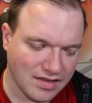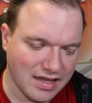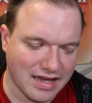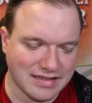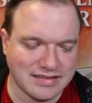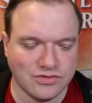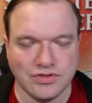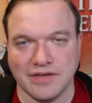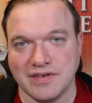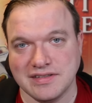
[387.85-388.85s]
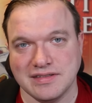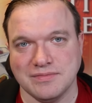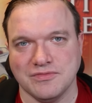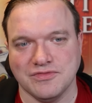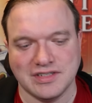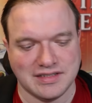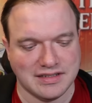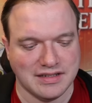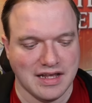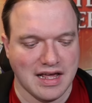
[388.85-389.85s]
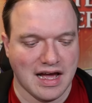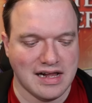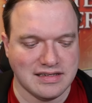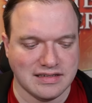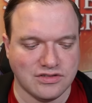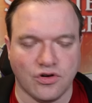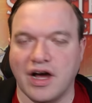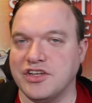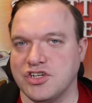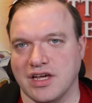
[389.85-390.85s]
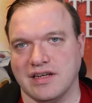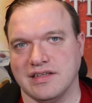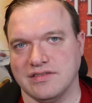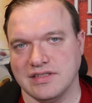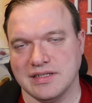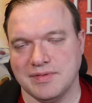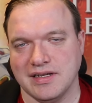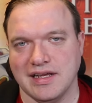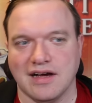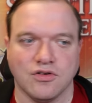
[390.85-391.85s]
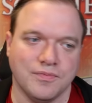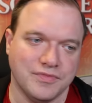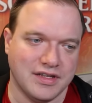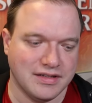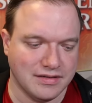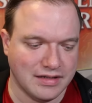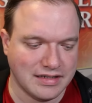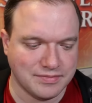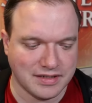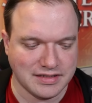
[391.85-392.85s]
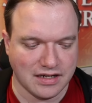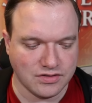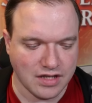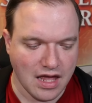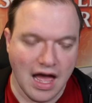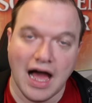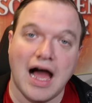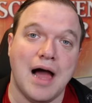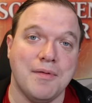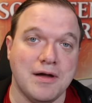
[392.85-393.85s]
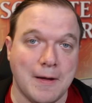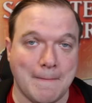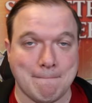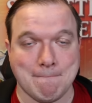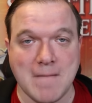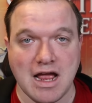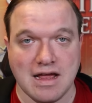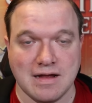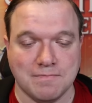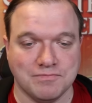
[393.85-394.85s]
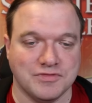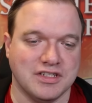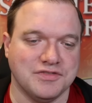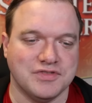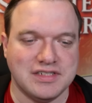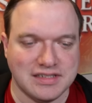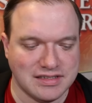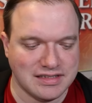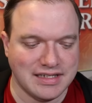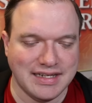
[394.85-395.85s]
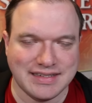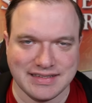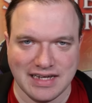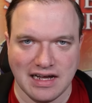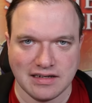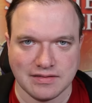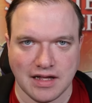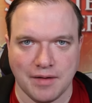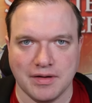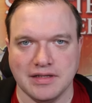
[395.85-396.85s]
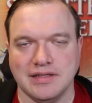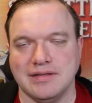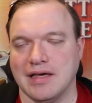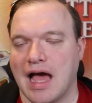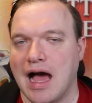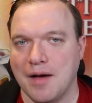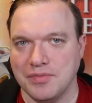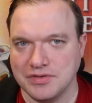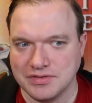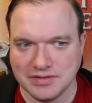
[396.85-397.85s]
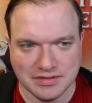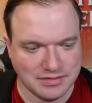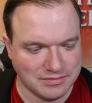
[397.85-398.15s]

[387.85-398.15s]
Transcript: ja, das ist natürlich etwas, ähm, was dann halt äh, doch anstrengend ist. Und dann sagt man dann, ja, komm, dann lässt man das hier aus. Aber ähm, ich will nichts sagen, aber ich habe